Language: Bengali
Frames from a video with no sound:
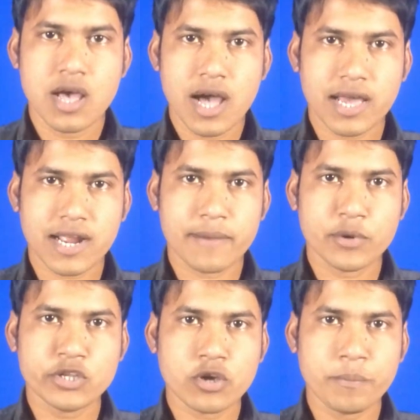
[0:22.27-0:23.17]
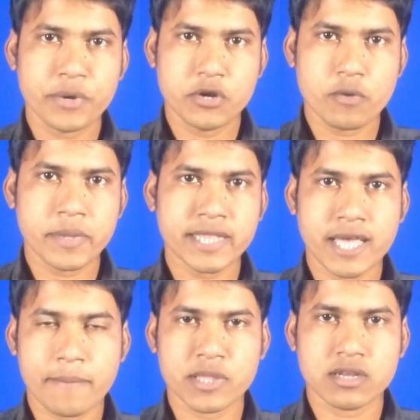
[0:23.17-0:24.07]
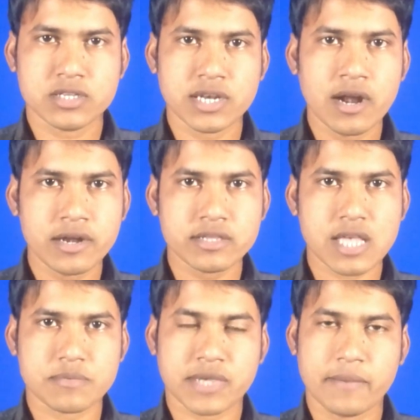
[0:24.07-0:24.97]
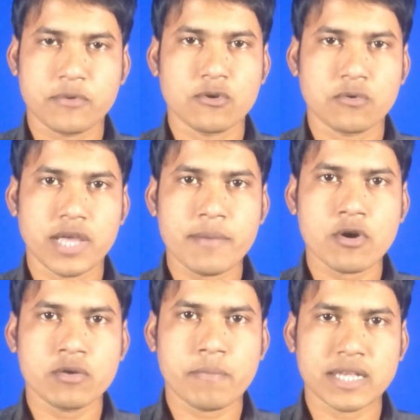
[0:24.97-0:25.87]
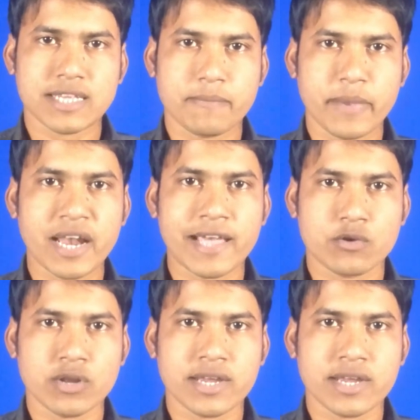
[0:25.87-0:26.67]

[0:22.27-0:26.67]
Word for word: আর এমনই সব ভিডিও পেতে আমাদের চ্যানেলটি সাবস্ক্রাইব করুন এবং পাশের বেল আইকনে